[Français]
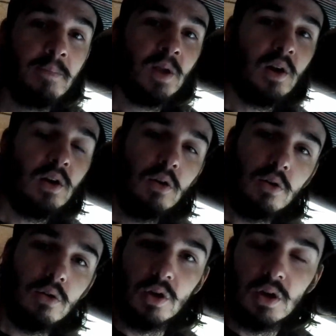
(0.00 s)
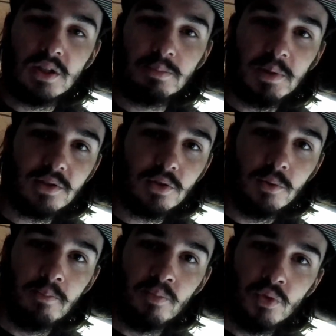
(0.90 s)
l'espèce de,
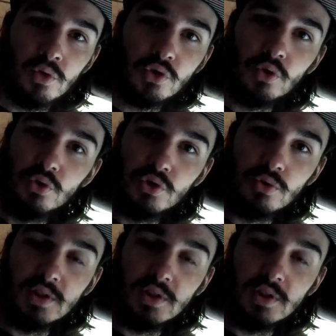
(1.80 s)
de solution